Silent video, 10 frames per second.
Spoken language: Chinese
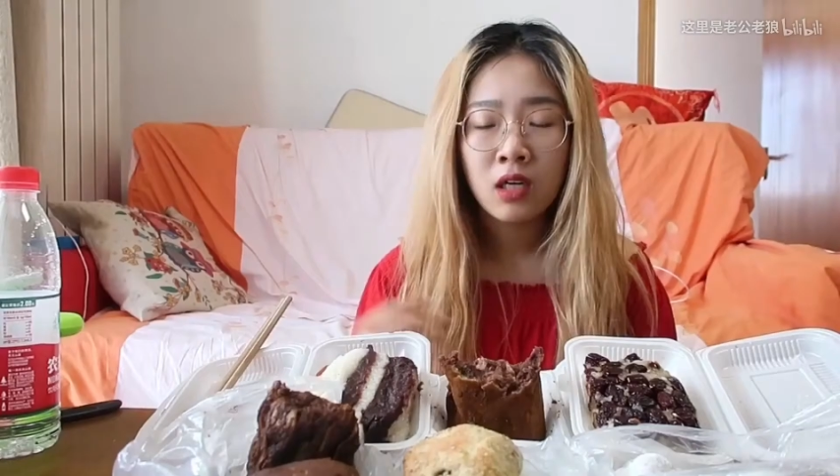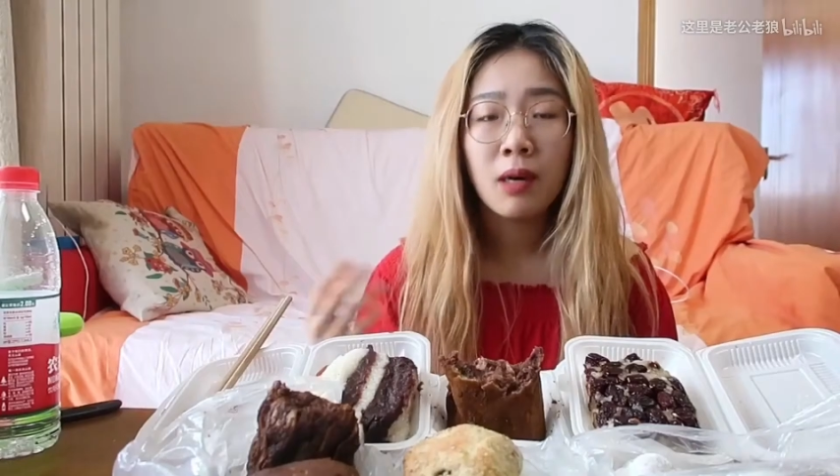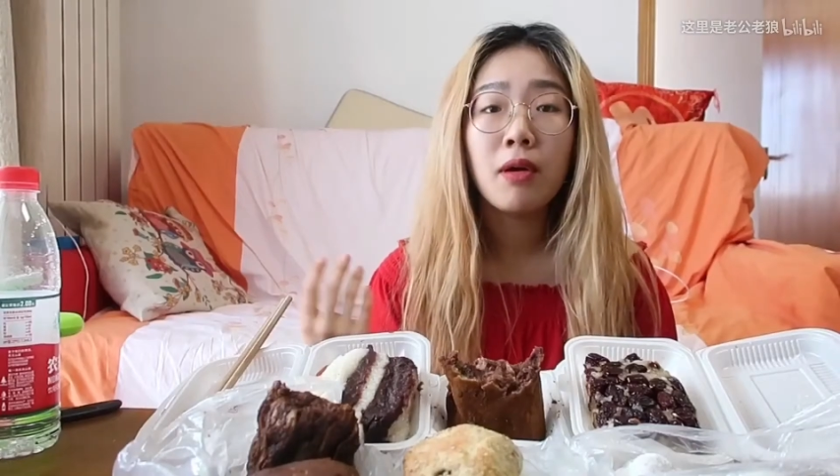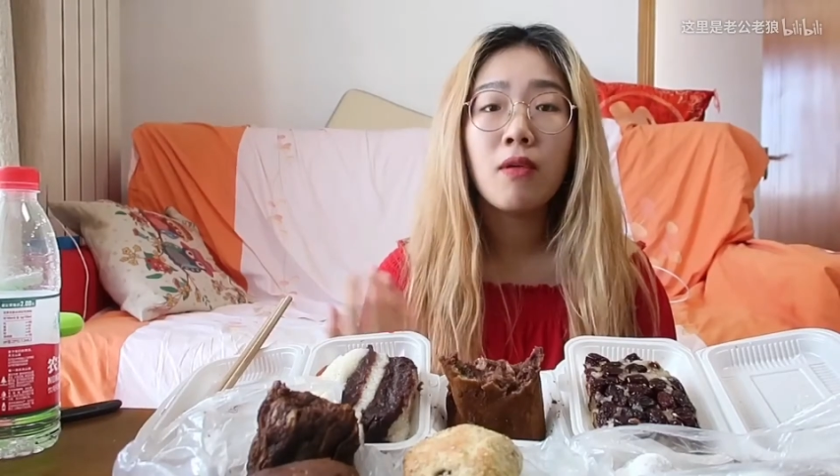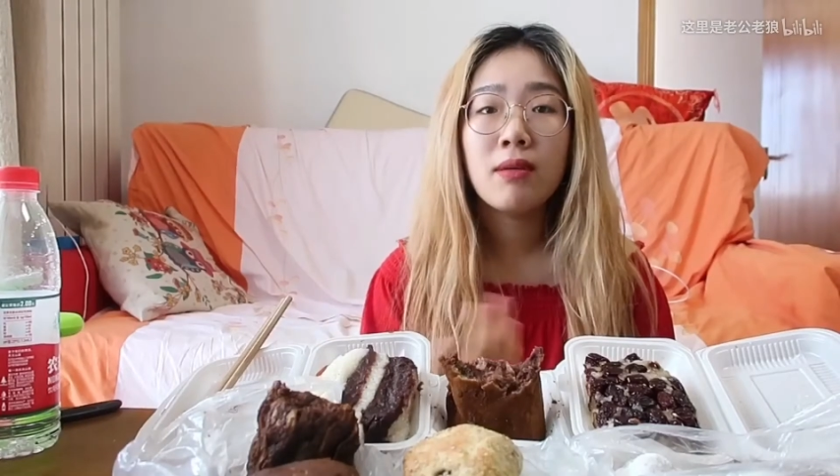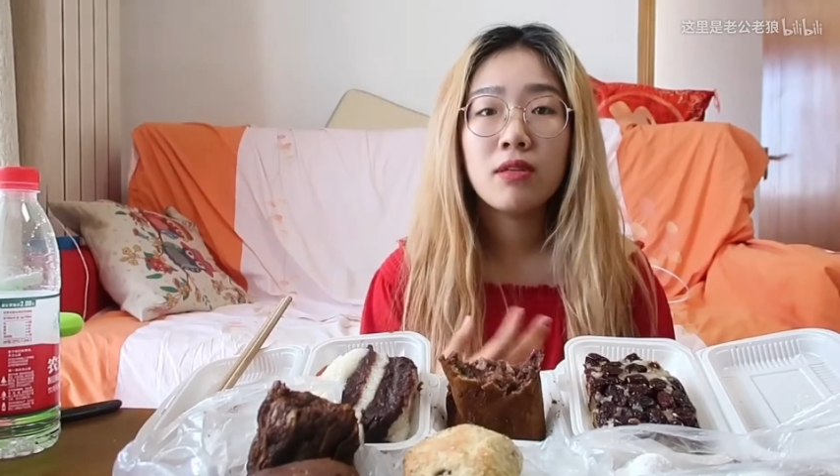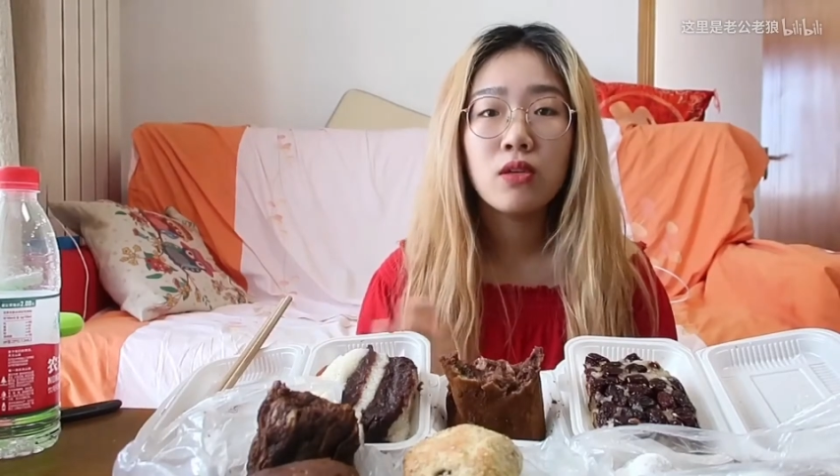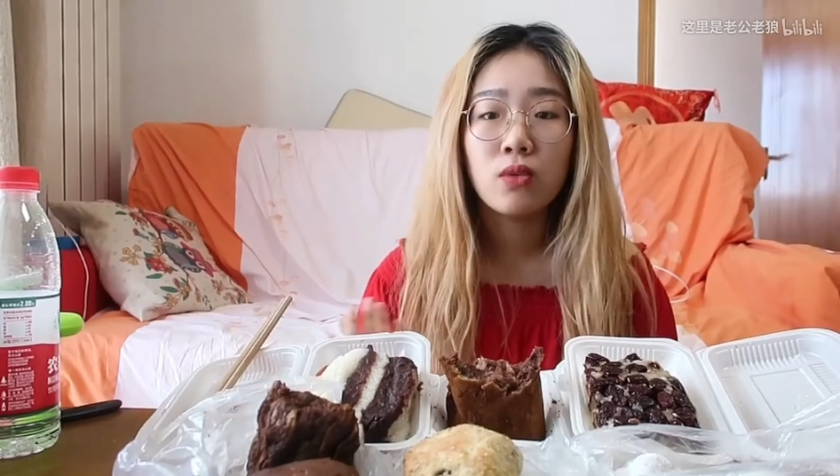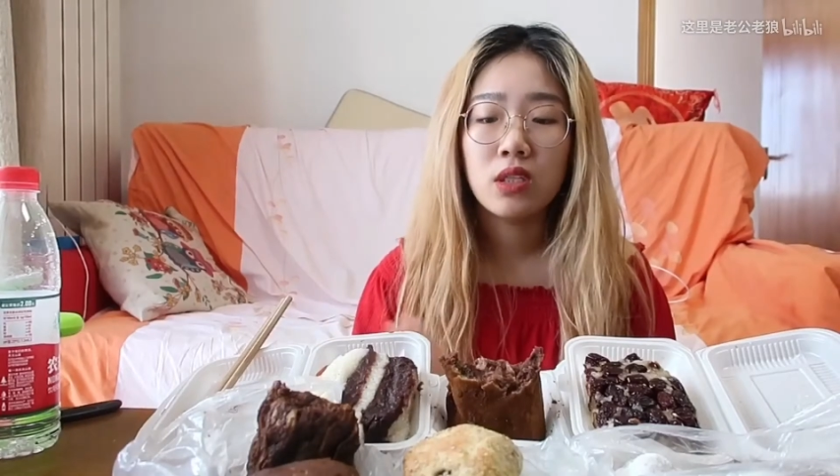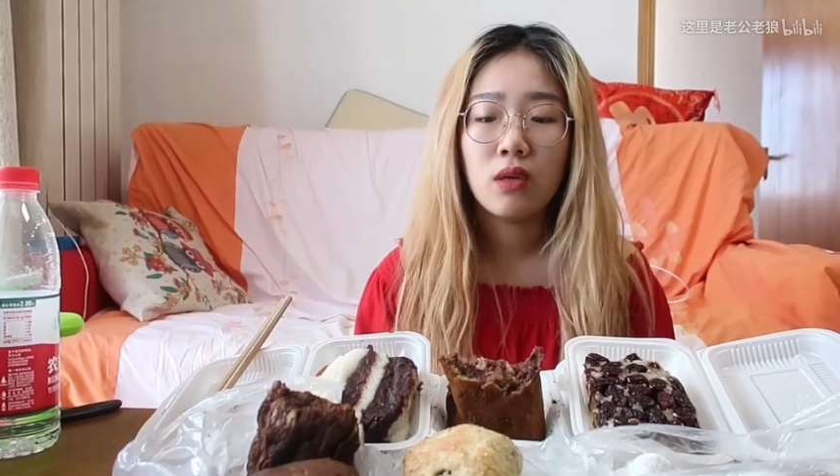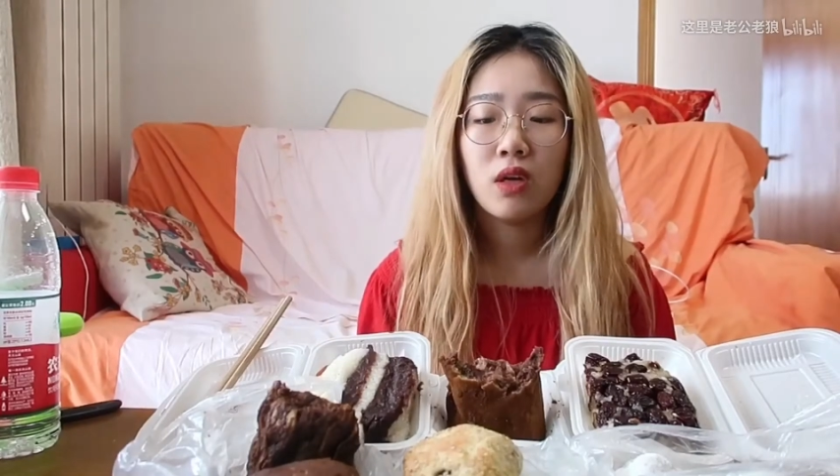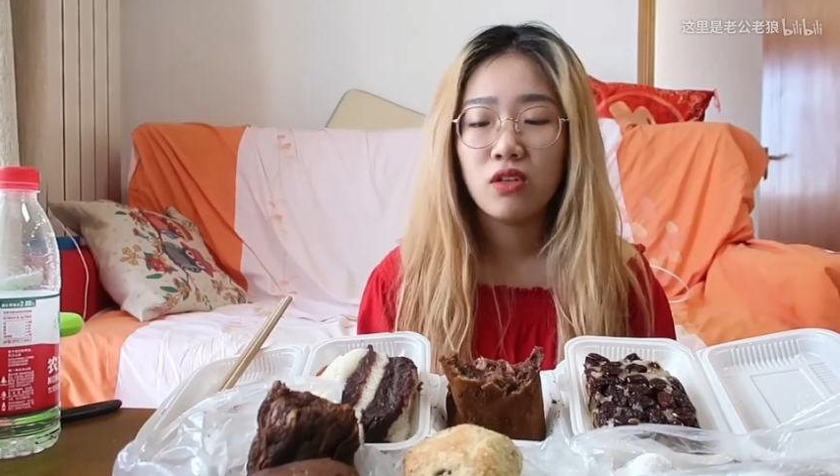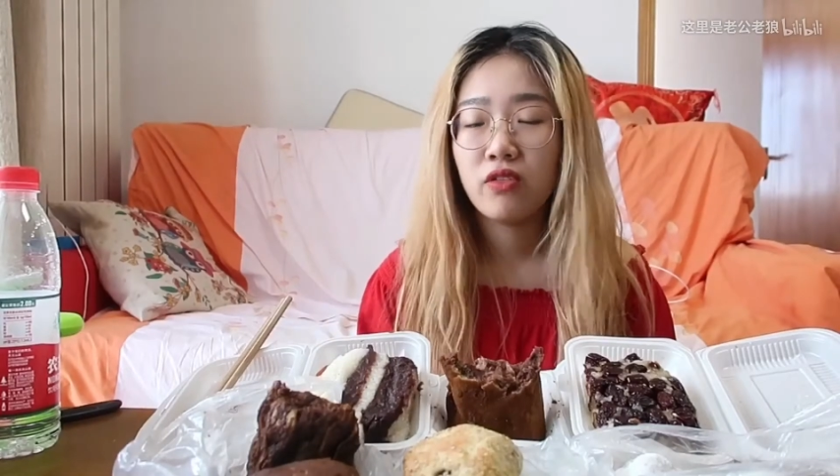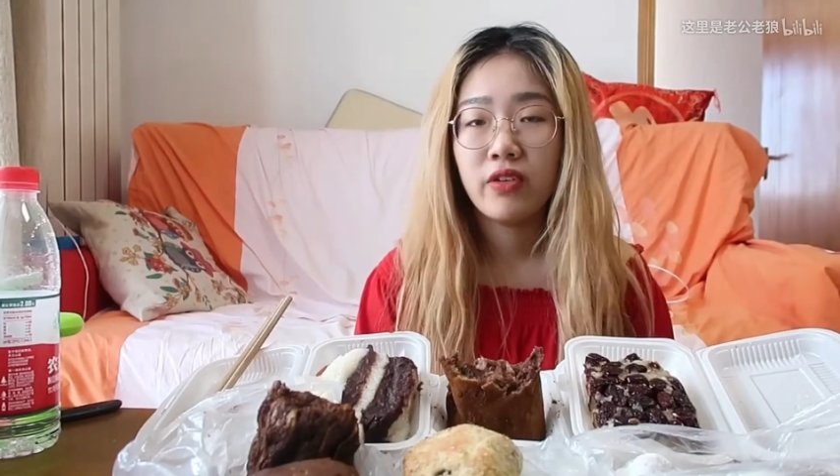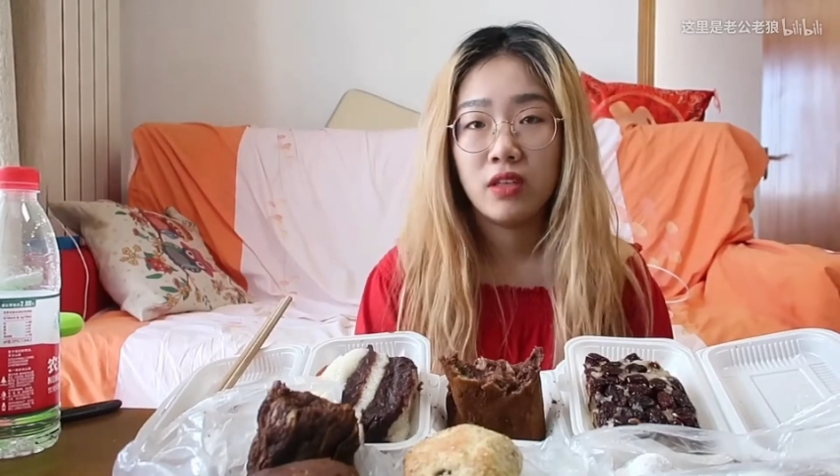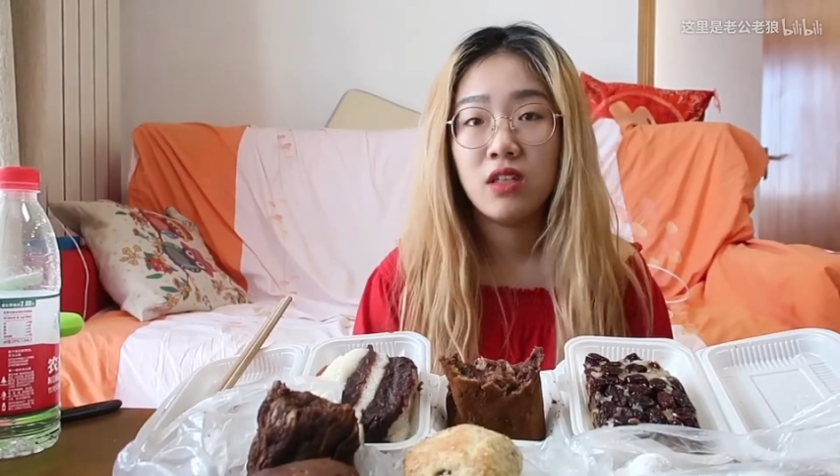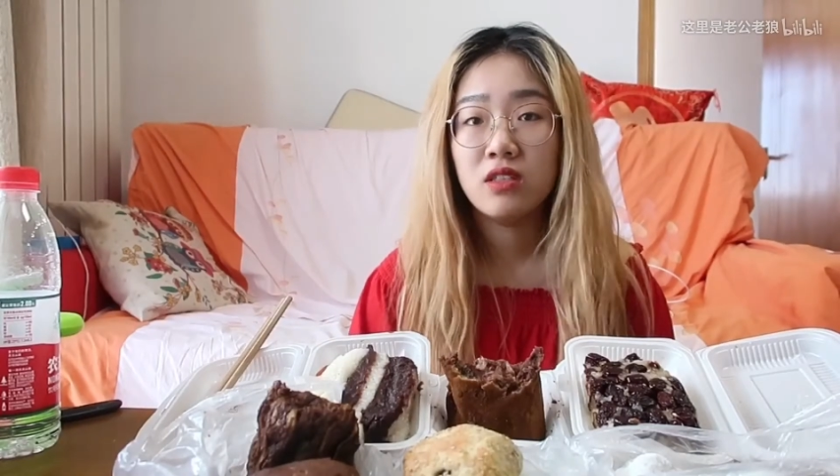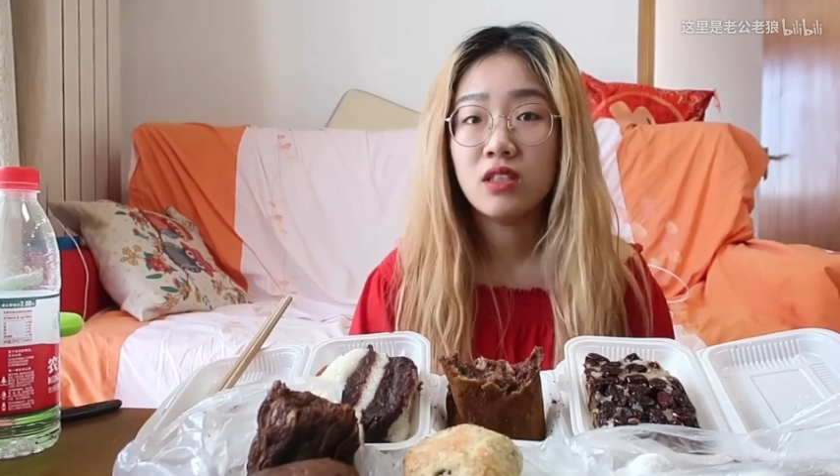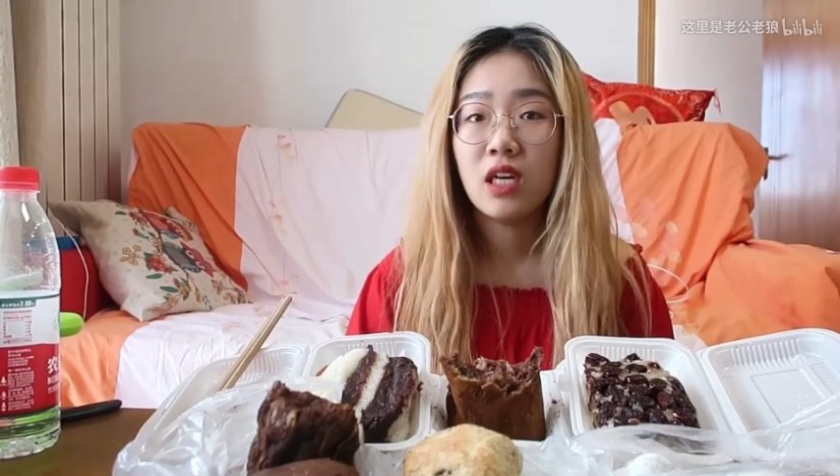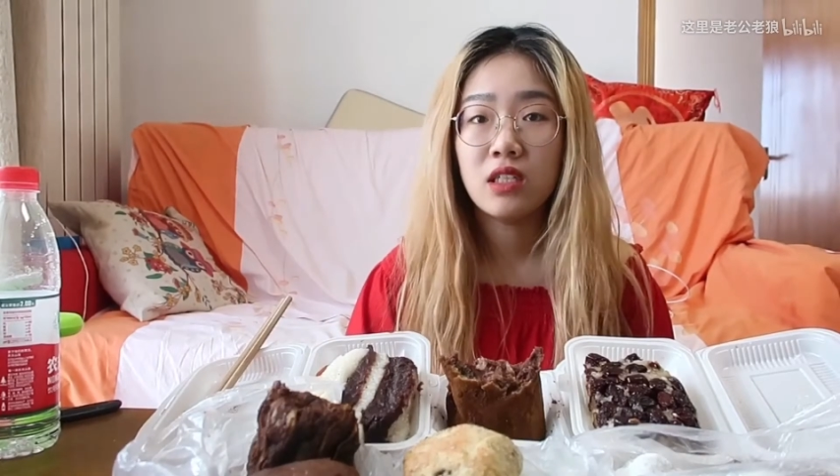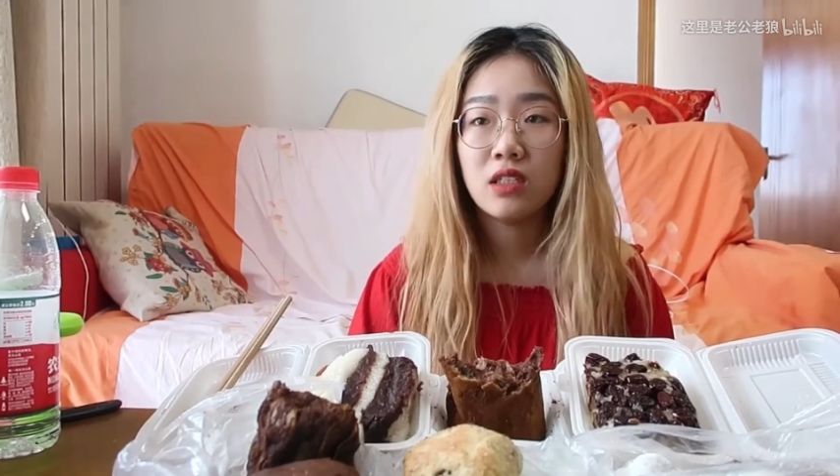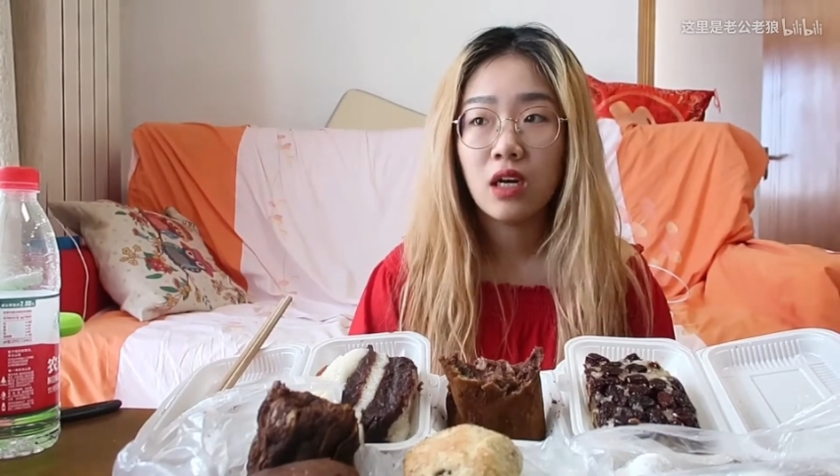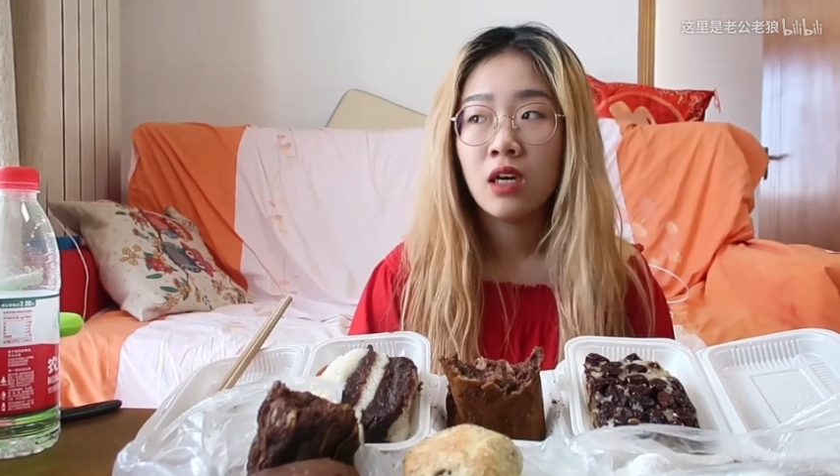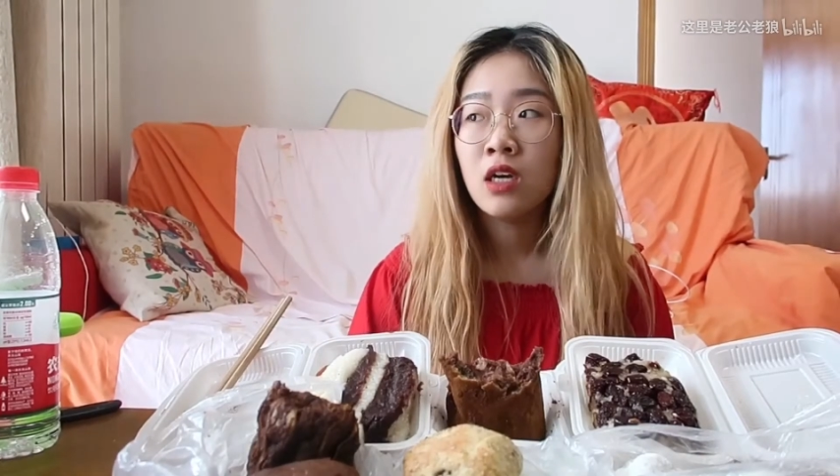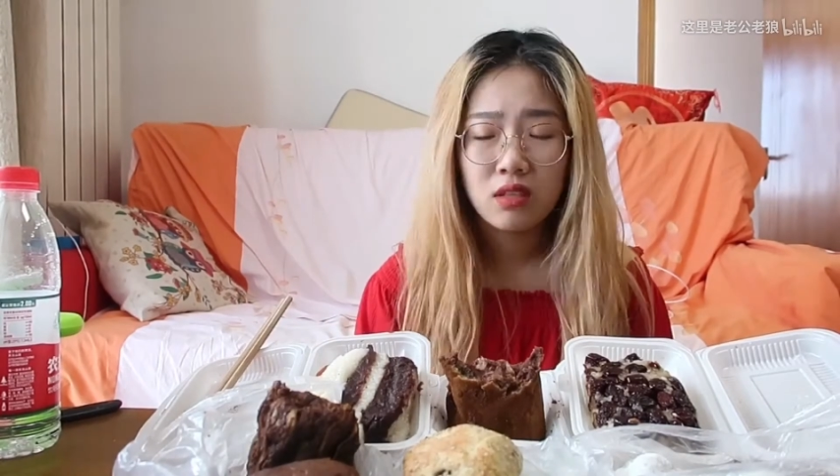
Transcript: 上面外层裹的黄豆粉挺香的，